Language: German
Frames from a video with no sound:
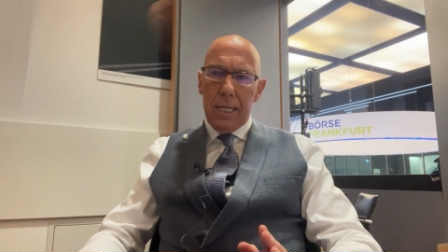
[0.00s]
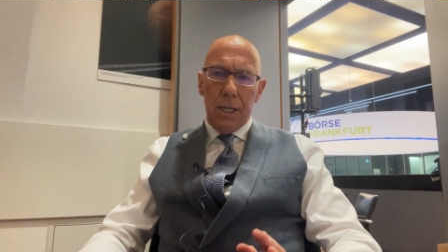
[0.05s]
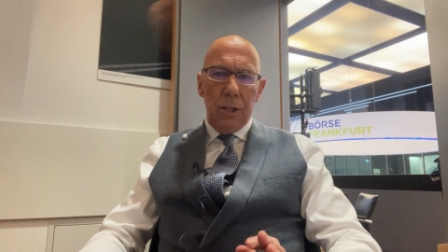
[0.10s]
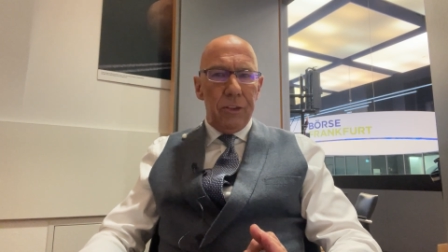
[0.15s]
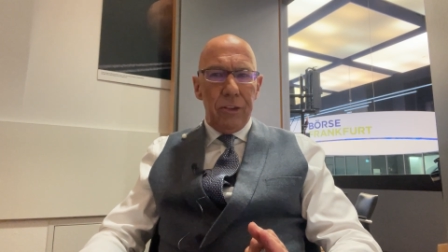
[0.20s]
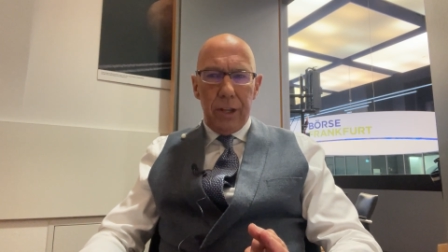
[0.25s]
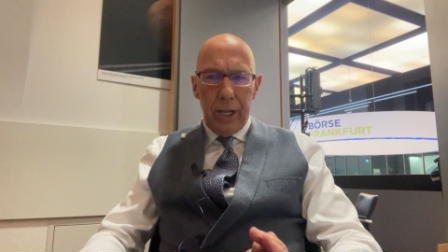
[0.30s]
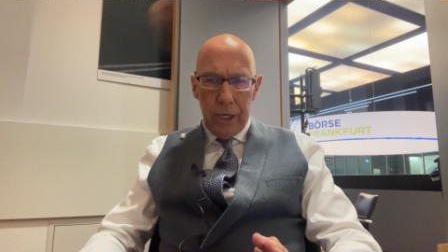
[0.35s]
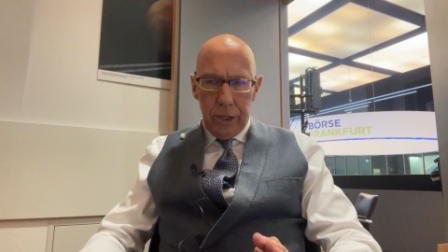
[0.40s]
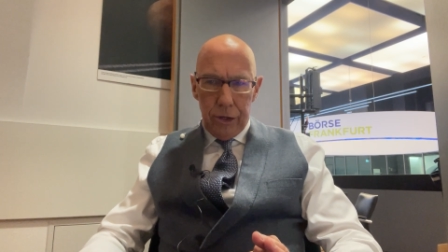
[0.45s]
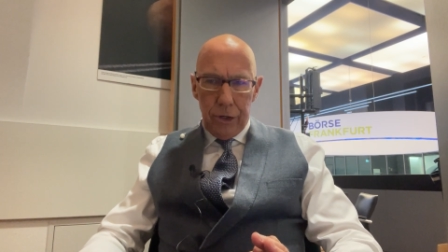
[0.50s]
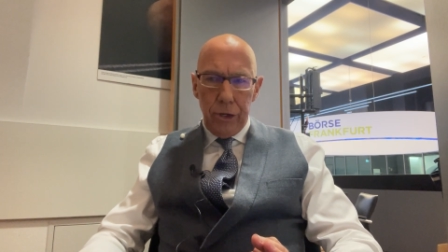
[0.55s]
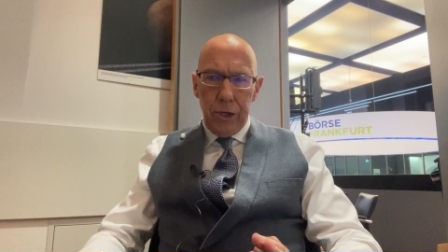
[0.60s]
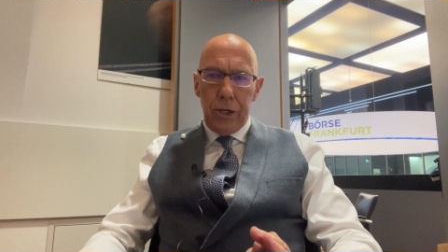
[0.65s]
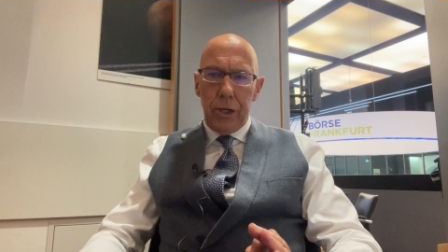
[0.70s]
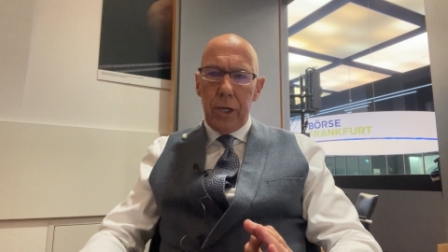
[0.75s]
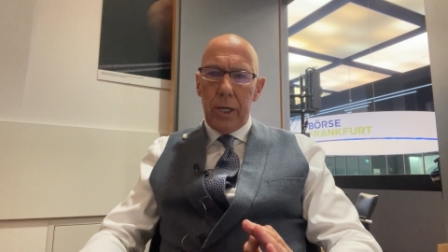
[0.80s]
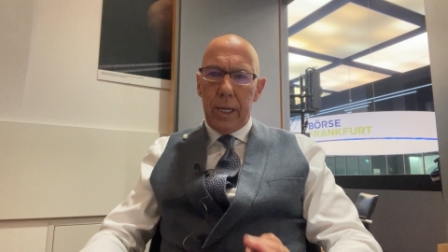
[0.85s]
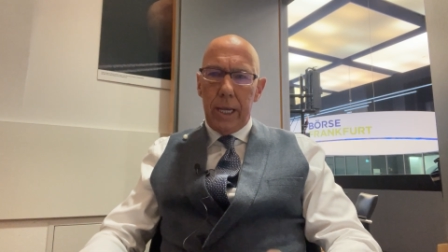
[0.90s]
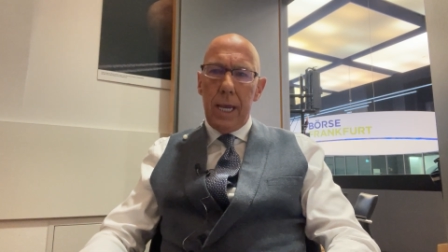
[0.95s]

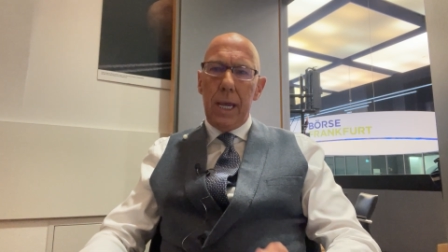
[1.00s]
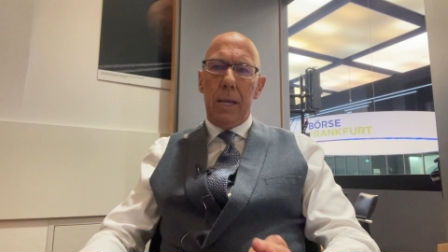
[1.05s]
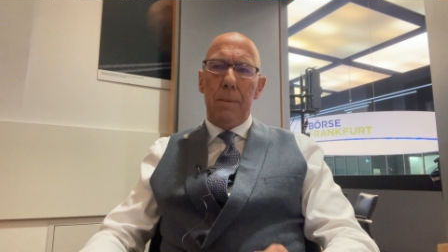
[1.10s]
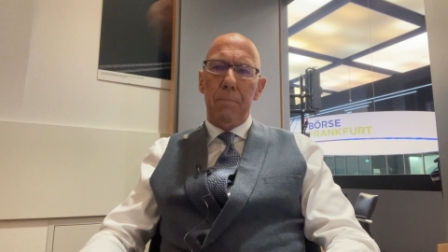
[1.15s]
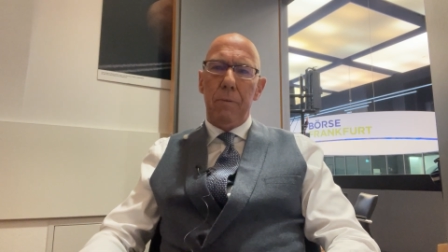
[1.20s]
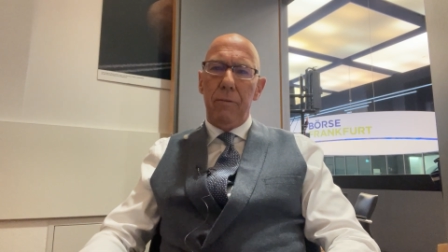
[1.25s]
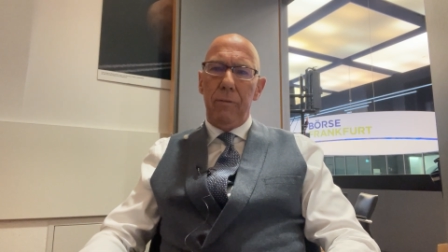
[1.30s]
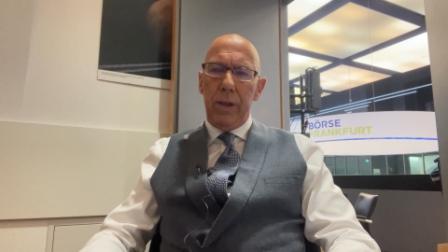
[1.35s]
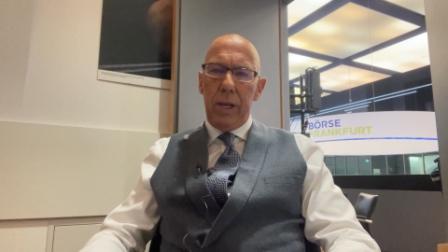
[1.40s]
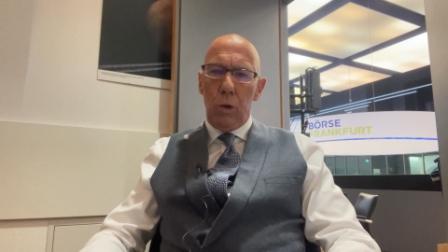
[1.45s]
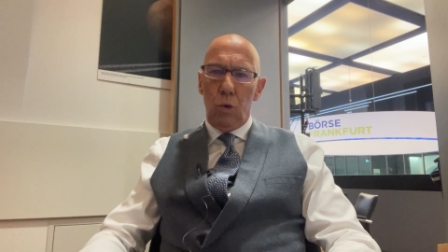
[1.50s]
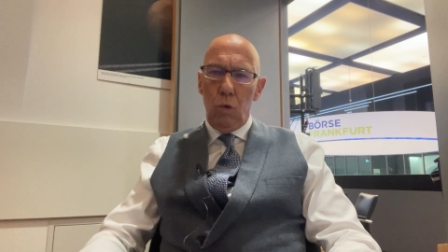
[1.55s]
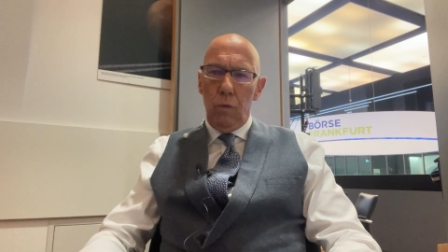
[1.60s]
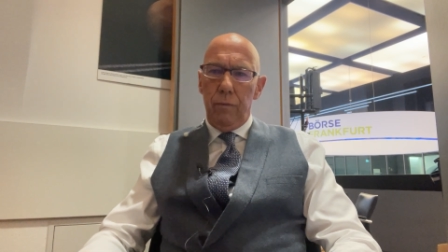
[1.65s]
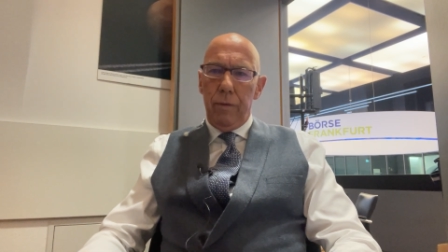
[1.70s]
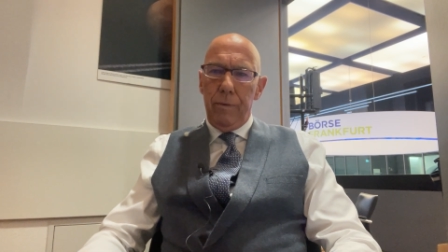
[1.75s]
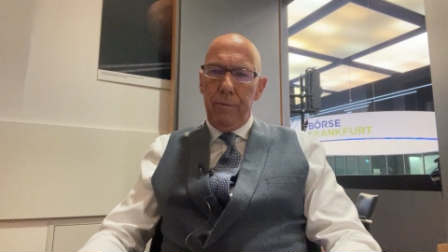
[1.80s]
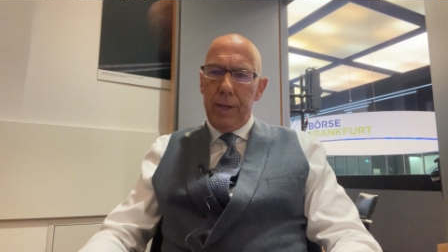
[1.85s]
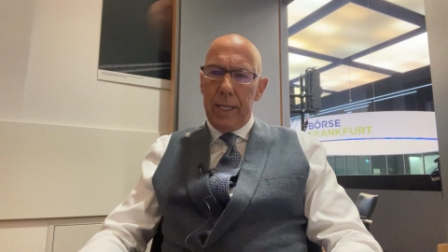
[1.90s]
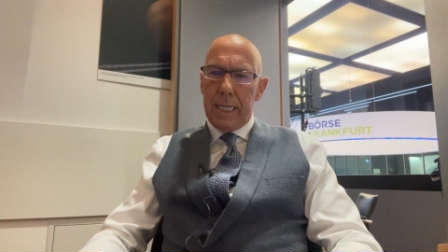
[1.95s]
Technische Gegenbewegung,
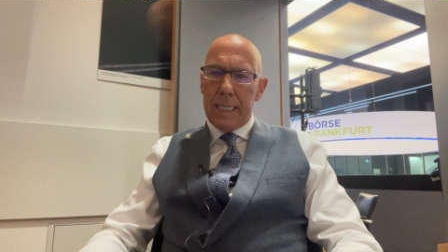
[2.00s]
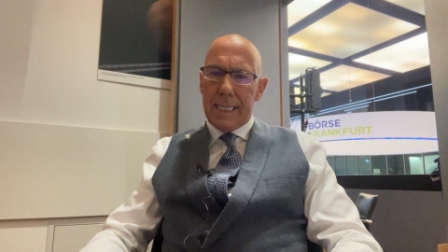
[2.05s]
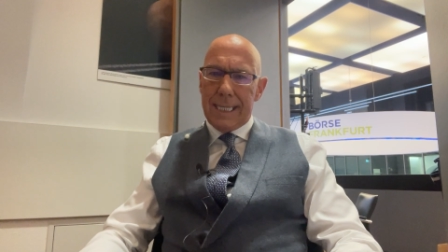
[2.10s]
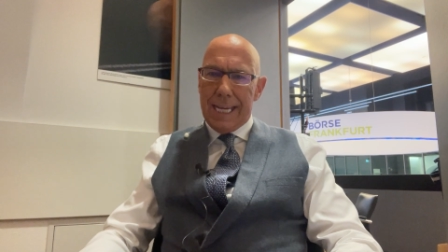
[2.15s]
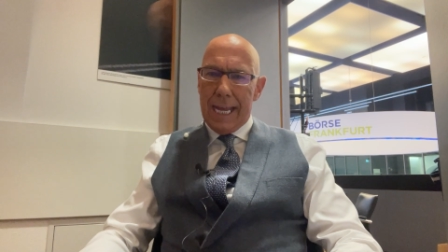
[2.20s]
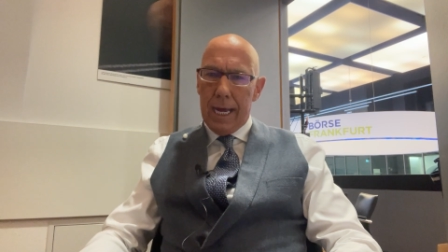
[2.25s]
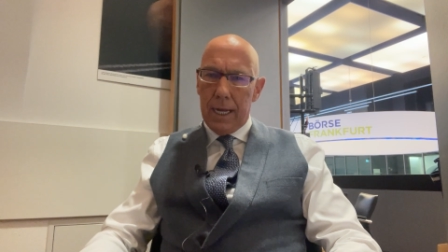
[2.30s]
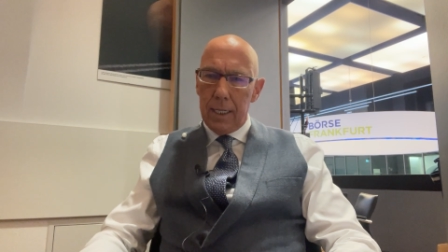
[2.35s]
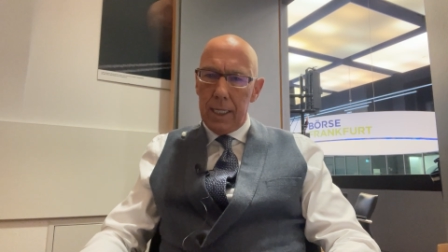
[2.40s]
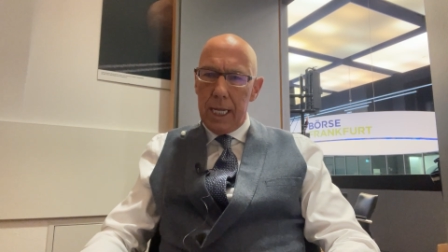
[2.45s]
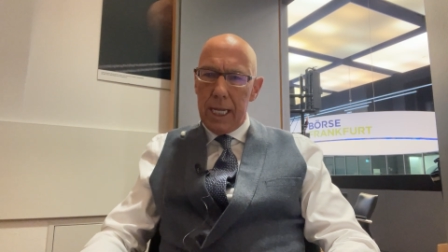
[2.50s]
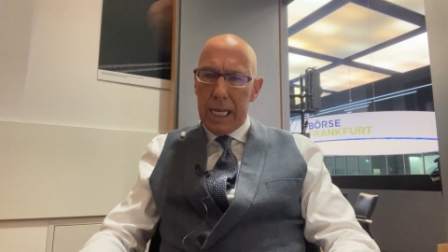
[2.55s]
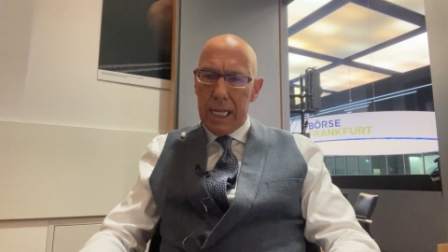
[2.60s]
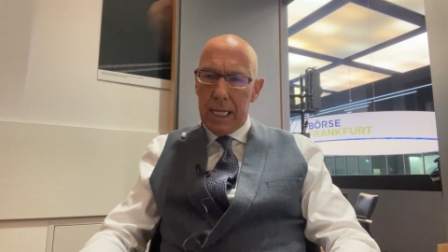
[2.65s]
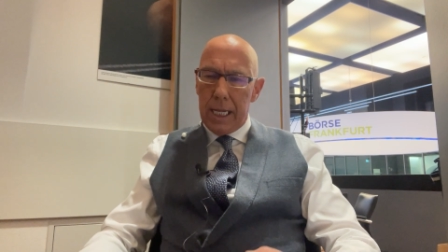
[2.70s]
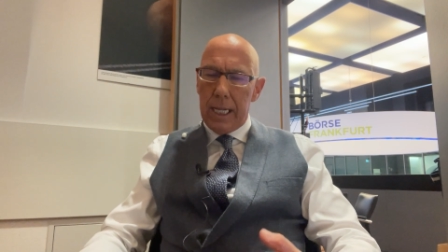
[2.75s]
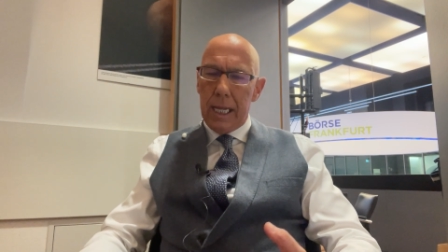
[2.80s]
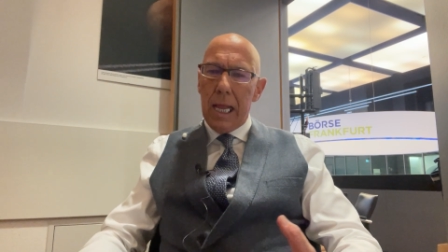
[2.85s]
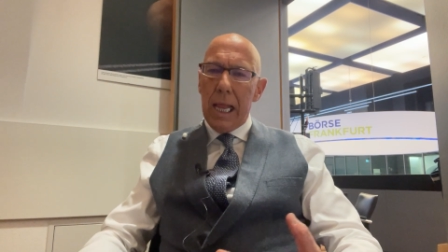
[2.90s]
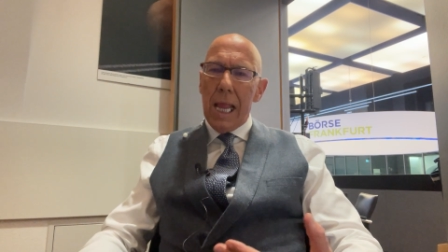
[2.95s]
wie wir das gerne
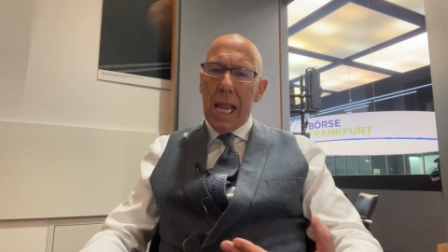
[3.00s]
nennen.